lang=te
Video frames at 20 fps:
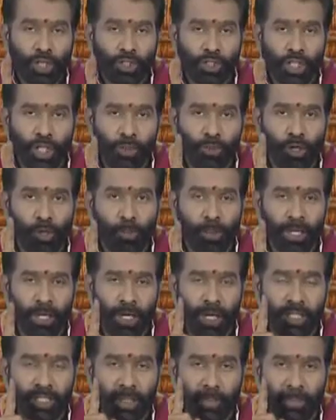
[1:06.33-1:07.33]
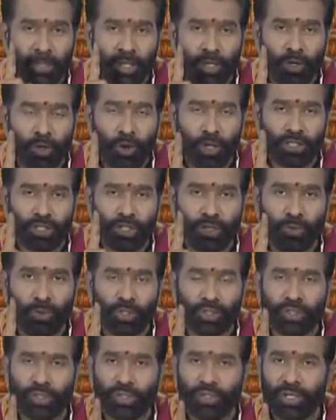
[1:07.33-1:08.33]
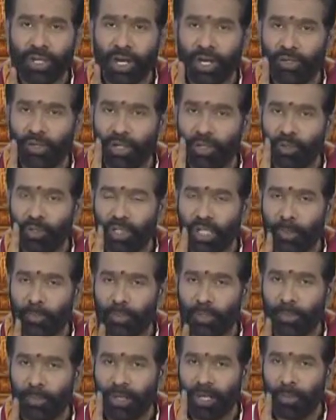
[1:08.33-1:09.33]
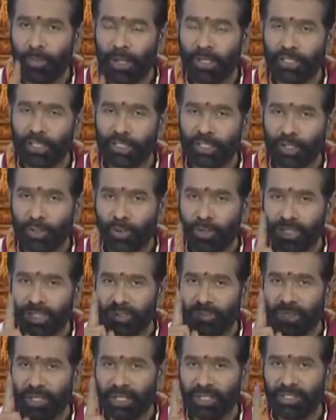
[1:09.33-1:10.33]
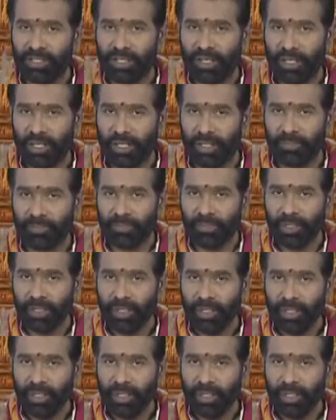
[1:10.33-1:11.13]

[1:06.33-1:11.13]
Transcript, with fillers: శత్రువు మనల్ని చంపడం కోసం వస్తున్నాడు అనుకున్నప్పుడు మనమే శత్రువును సంహరించాలి